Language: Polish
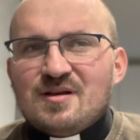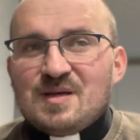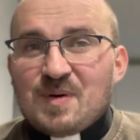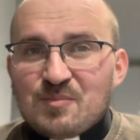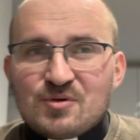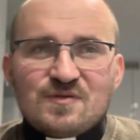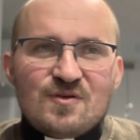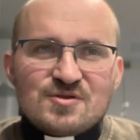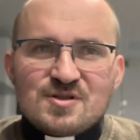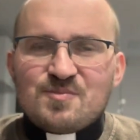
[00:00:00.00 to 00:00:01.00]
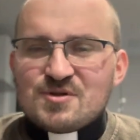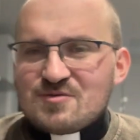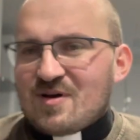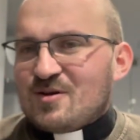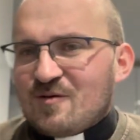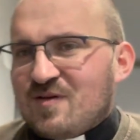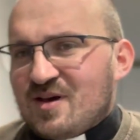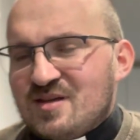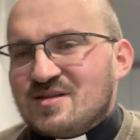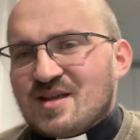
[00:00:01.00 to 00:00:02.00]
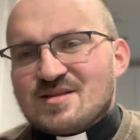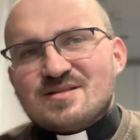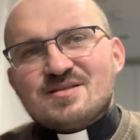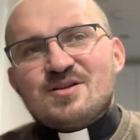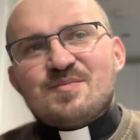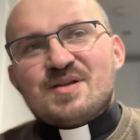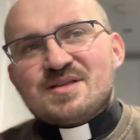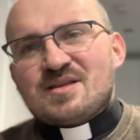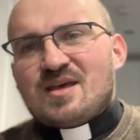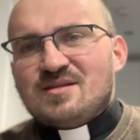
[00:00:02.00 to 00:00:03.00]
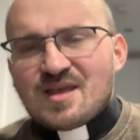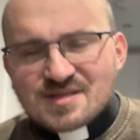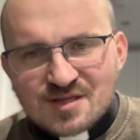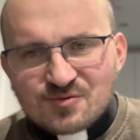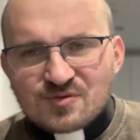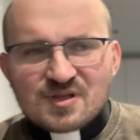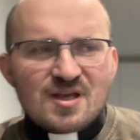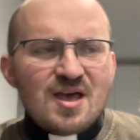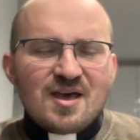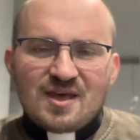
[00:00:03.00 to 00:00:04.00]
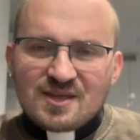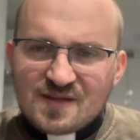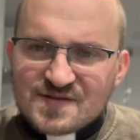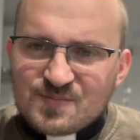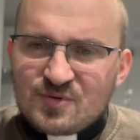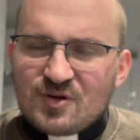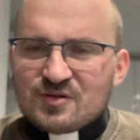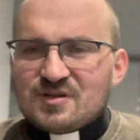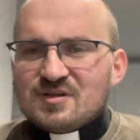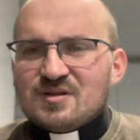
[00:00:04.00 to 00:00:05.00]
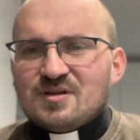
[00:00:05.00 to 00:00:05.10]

I Pan Bóg tworzy i posyła nowe, inne zgromadzenia, inne instytuty, inne wspólnoty.